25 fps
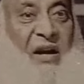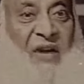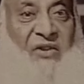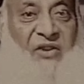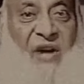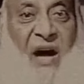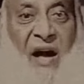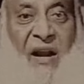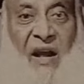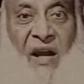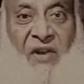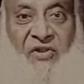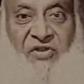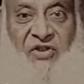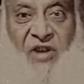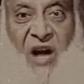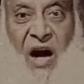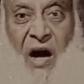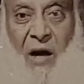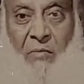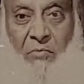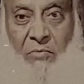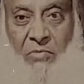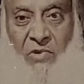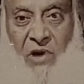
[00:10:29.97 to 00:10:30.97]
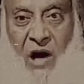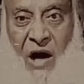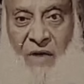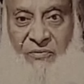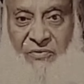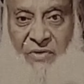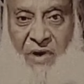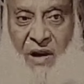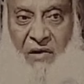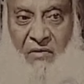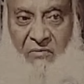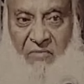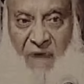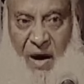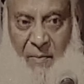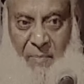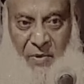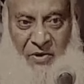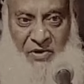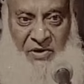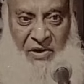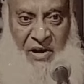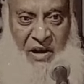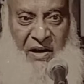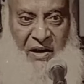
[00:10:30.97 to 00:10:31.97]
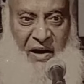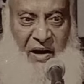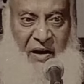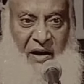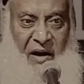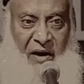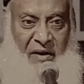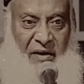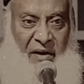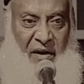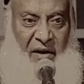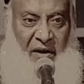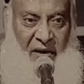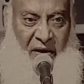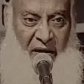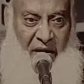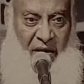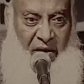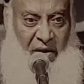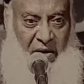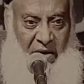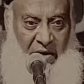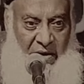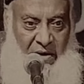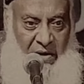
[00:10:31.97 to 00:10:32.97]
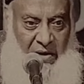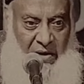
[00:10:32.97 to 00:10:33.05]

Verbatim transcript: लेकर जा रहे हैं शाह काफिला वापस लेकर आ रहे हैं